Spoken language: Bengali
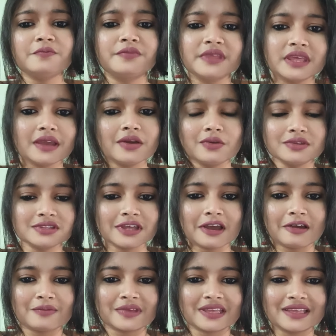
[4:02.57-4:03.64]
বিয়ে করতে
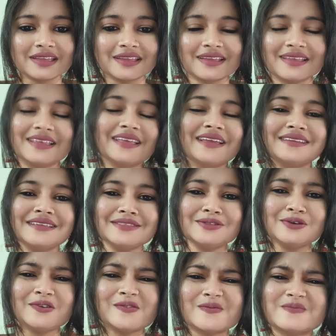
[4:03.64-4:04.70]
হবে এটা তো
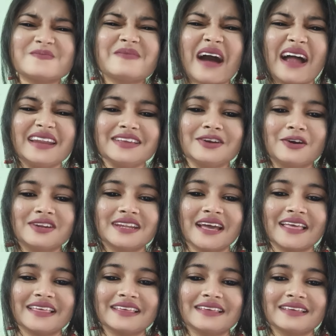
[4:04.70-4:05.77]
ভারী অন্যায়